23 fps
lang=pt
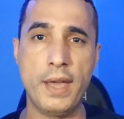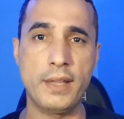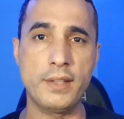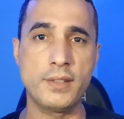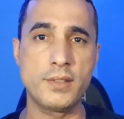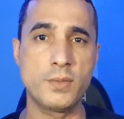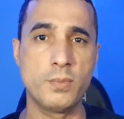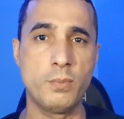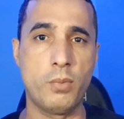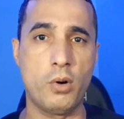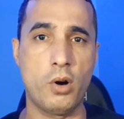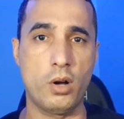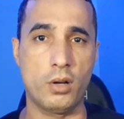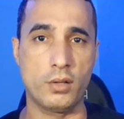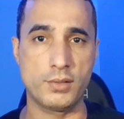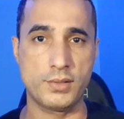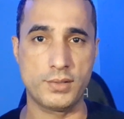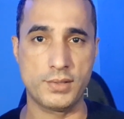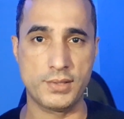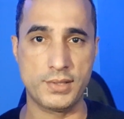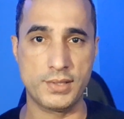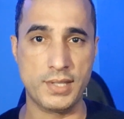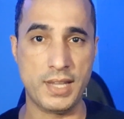Xbox
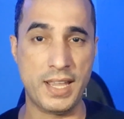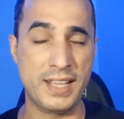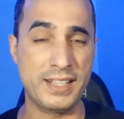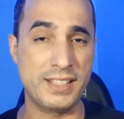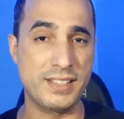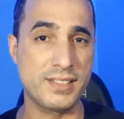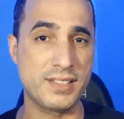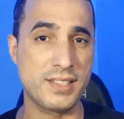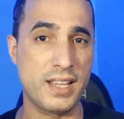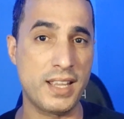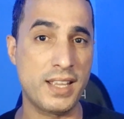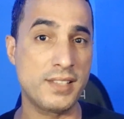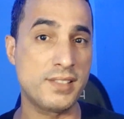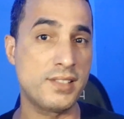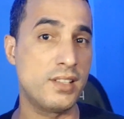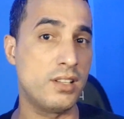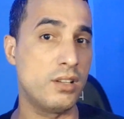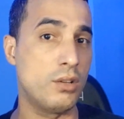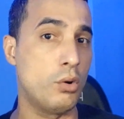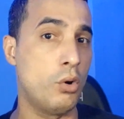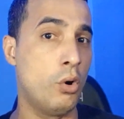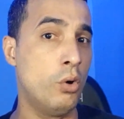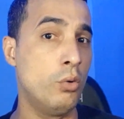Series
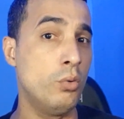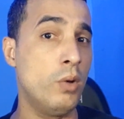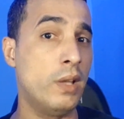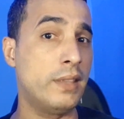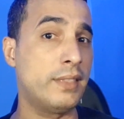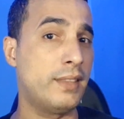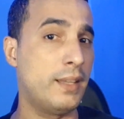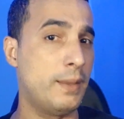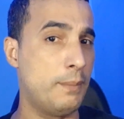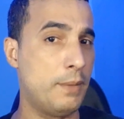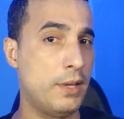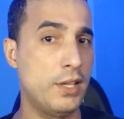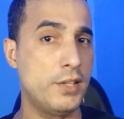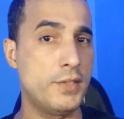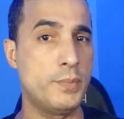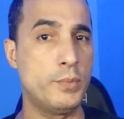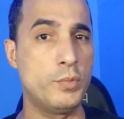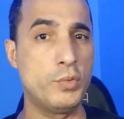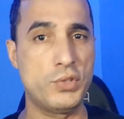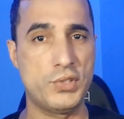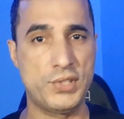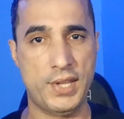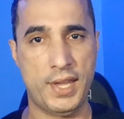S ou até
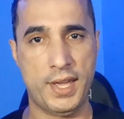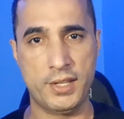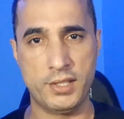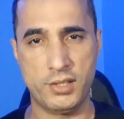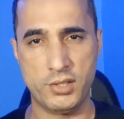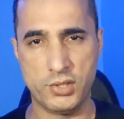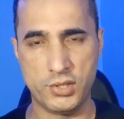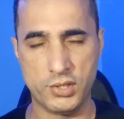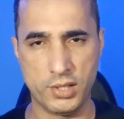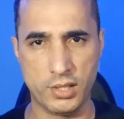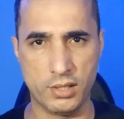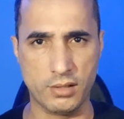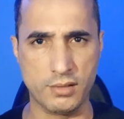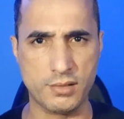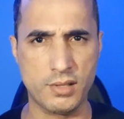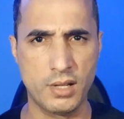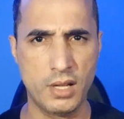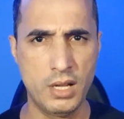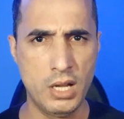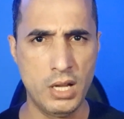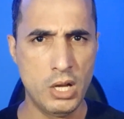mesmo Series X.